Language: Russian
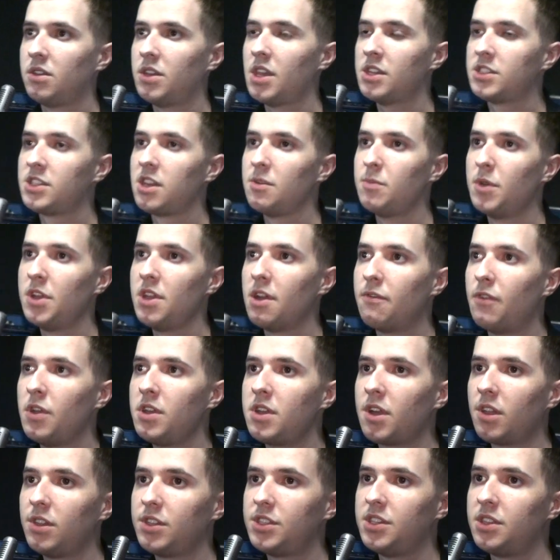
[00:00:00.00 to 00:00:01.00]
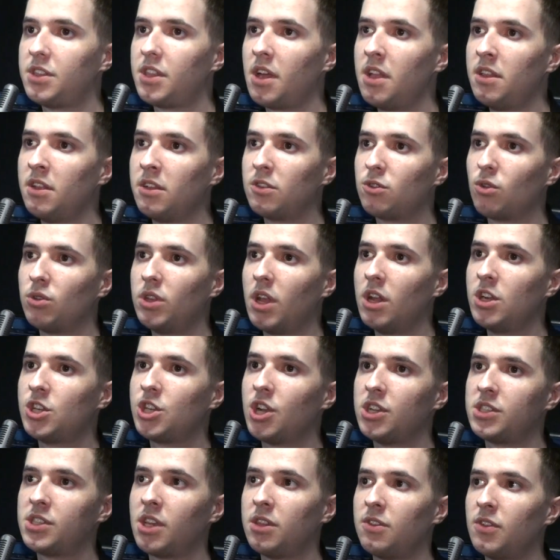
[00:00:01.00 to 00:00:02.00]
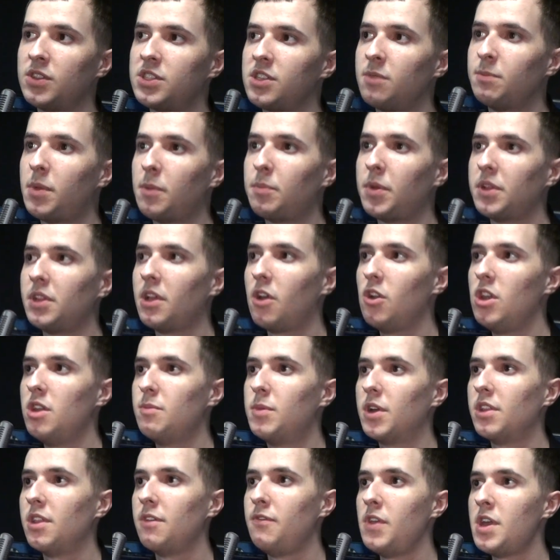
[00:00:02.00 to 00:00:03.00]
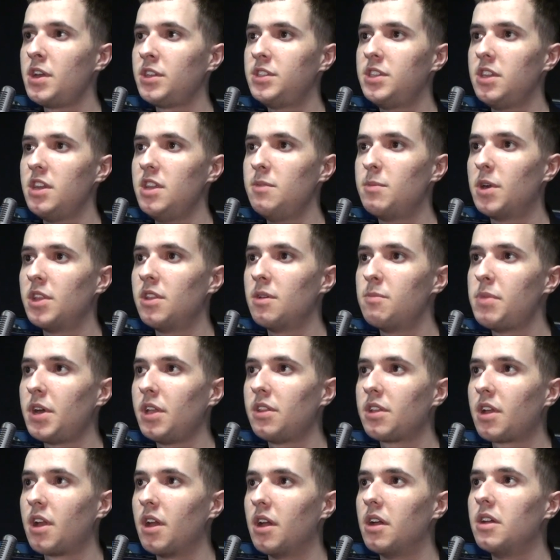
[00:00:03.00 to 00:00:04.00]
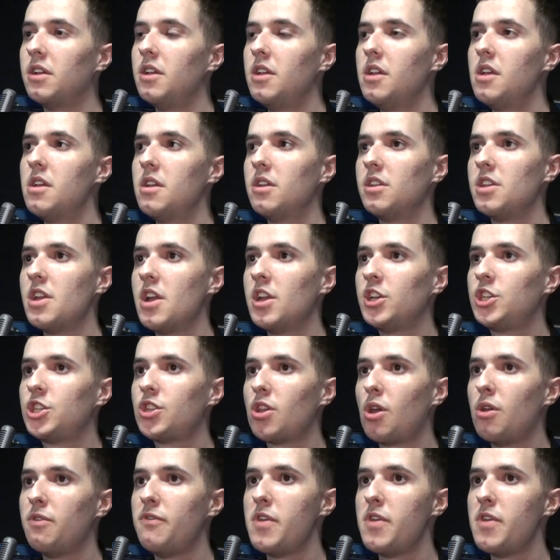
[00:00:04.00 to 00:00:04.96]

если бы я выиграл Титана, то дальше я, соответственно, попадаю либо на Верди, либо на Братка. Я считаю